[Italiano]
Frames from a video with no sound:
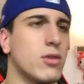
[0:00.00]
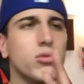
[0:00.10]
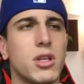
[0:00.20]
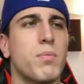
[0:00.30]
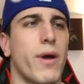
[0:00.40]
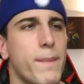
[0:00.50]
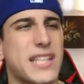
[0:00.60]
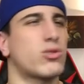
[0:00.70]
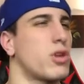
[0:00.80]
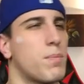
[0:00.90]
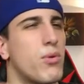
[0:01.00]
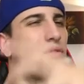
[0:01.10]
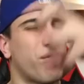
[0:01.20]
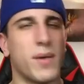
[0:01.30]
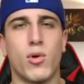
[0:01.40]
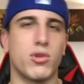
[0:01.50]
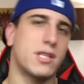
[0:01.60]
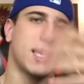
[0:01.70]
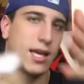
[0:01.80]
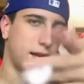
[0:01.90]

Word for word: tutti un po' i bastoni più famosi,